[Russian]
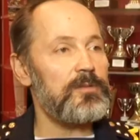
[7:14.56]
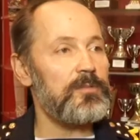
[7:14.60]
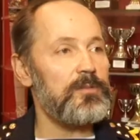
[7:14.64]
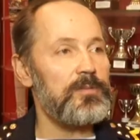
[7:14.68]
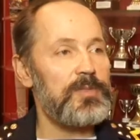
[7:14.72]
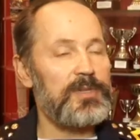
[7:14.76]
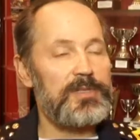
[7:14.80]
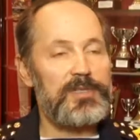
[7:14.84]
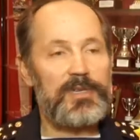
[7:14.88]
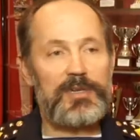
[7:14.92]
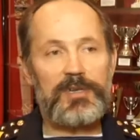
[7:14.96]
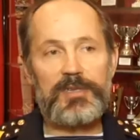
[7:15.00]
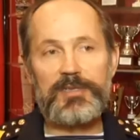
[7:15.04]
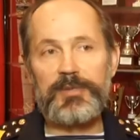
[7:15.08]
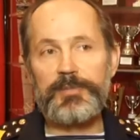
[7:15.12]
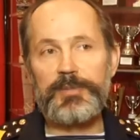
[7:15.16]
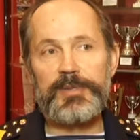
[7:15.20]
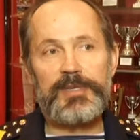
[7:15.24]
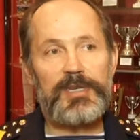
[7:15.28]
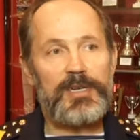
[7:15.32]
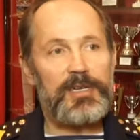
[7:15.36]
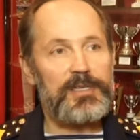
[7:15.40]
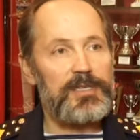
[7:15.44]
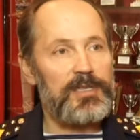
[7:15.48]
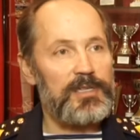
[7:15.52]
быстро
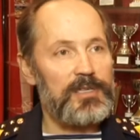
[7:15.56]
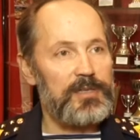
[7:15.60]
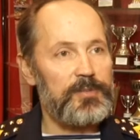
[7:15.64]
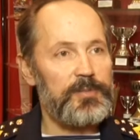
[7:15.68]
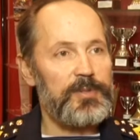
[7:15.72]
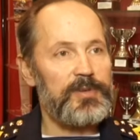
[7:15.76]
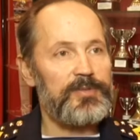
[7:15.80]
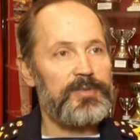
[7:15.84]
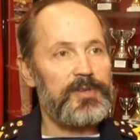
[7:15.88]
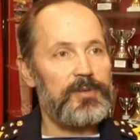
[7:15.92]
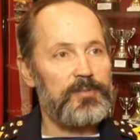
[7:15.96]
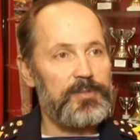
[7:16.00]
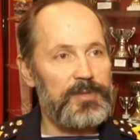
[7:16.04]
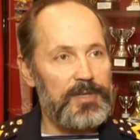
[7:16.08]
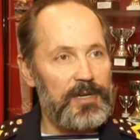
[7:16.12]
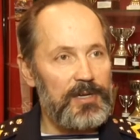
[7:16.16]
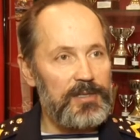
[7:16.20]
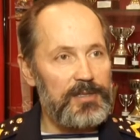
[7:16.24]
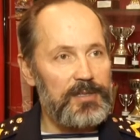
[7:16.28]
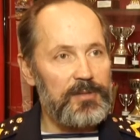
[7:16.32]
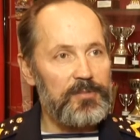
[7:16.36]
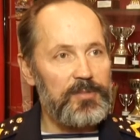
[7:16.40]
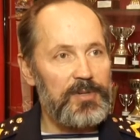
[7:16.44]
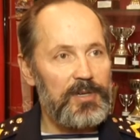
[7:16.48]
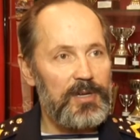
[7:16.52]
распространилось по всем
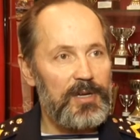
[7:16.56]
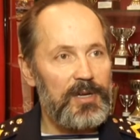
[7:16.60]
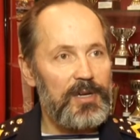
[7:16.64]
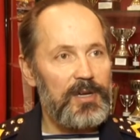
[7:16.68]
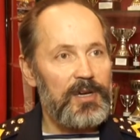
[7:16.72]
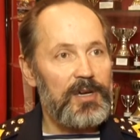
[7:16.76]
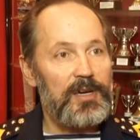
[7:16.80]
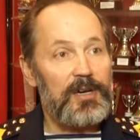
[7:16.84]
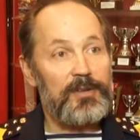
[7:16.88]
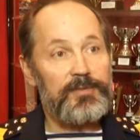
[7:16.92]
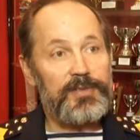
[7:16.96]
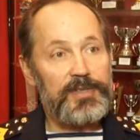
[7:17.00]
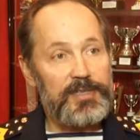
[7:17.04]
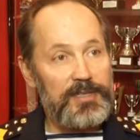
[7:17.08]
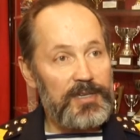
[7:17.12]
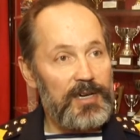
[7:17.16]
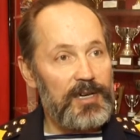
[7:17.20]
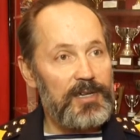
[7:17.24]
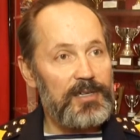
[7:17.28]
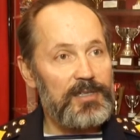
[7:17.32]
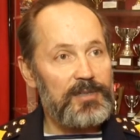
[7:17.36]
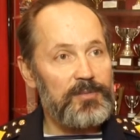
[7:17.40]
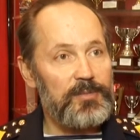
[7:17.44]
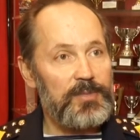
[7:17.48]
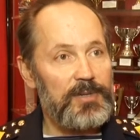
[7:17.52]
сайтам
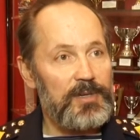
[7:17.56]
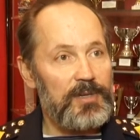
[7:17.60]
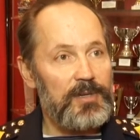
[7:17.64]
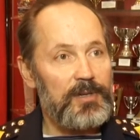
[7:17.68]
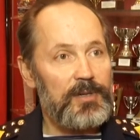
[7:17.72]
официальным.